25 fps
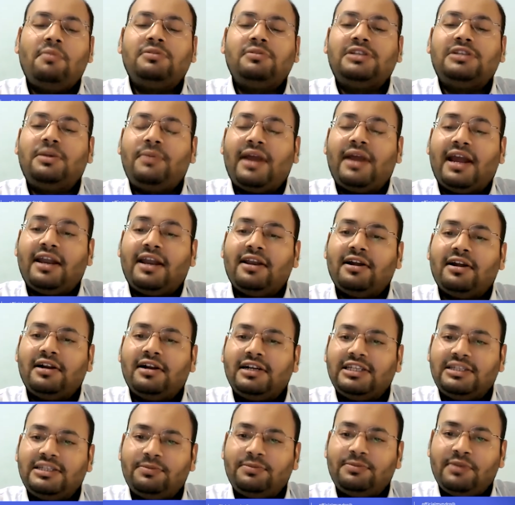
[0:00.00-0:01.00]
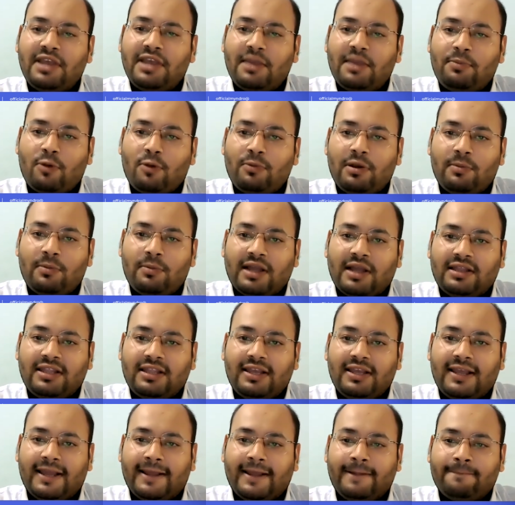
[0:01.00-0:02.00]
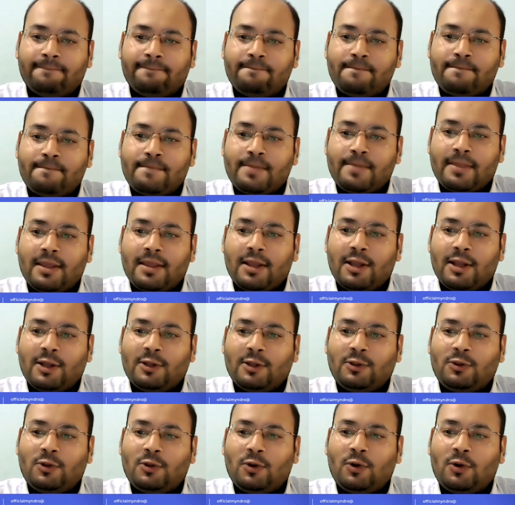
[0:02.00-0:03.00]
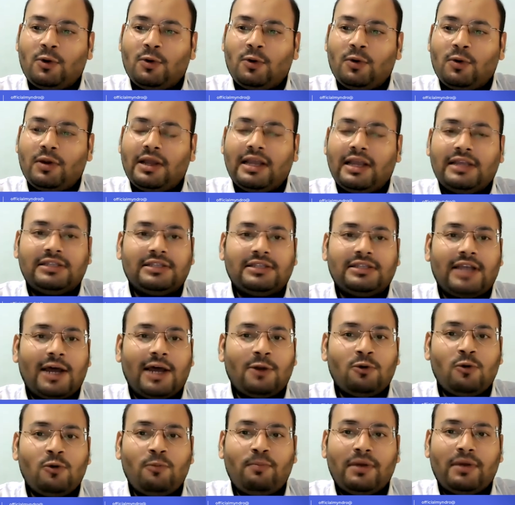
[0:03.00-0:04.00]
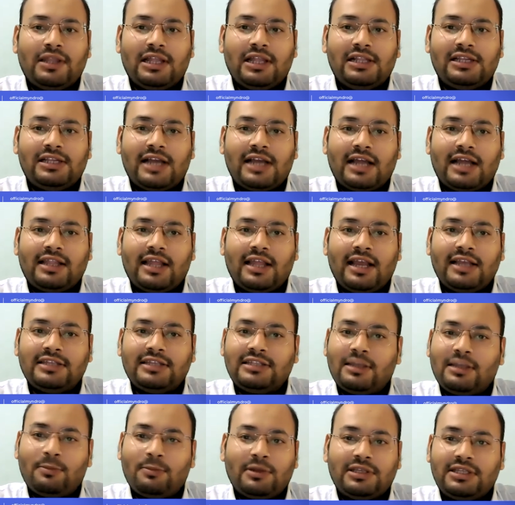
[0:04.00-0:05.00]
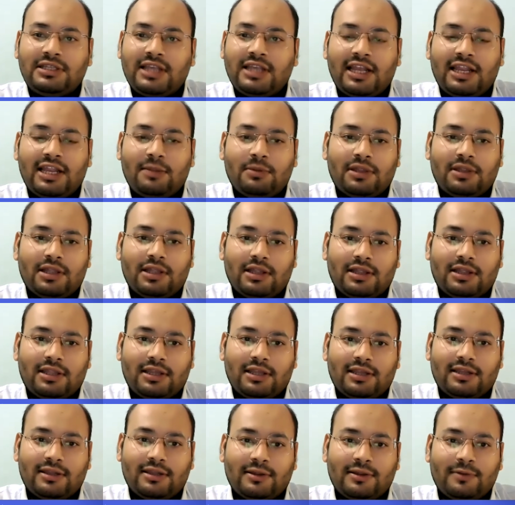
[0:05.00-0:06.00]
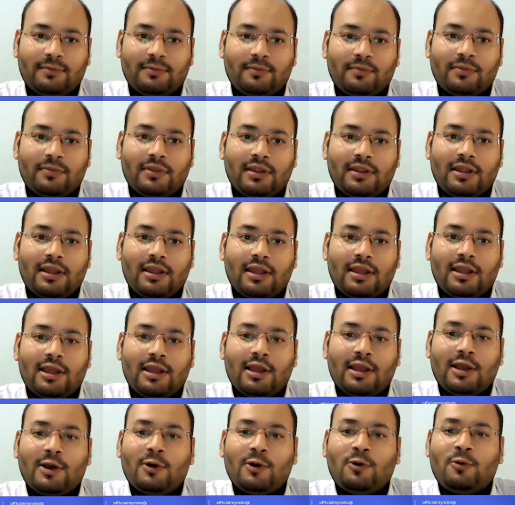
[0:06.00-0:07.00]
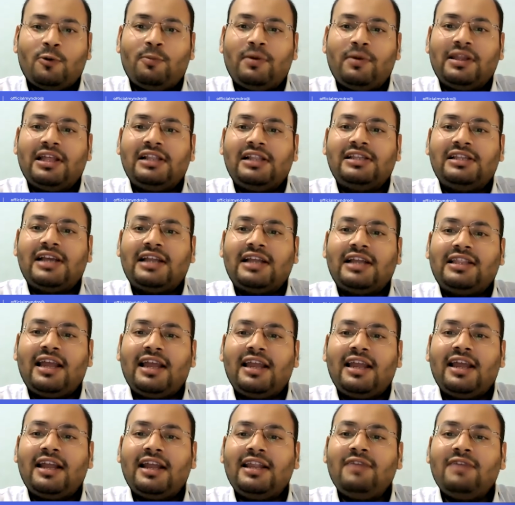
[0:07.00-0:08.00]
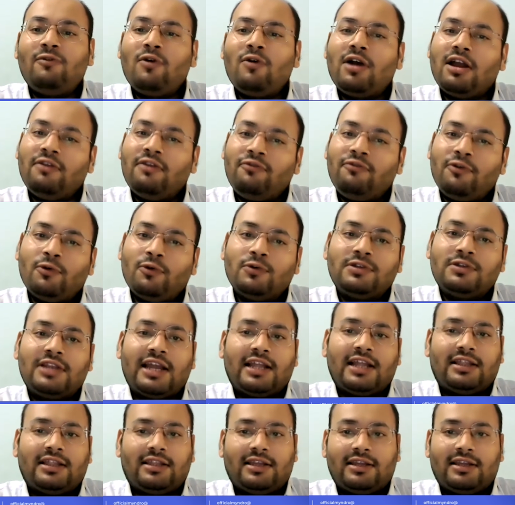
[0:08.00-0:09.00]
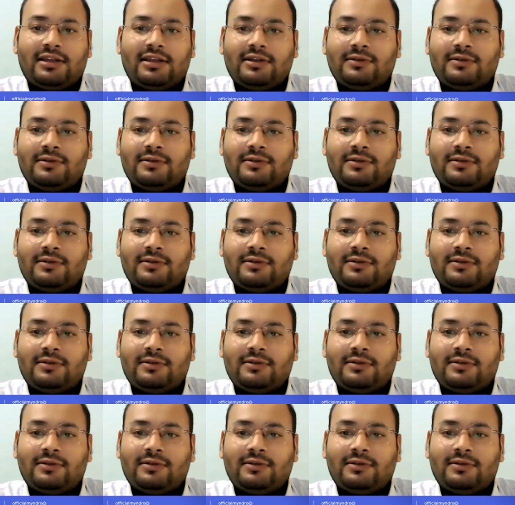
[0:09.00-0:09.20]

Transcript: जब एडल्ट में ये प्रॉब्लम आती है तो इसका रूप बदल जाता है समस्या नहीं बदलती रूप बदल जाता है यानी वो कंफ्यूज रहते हैं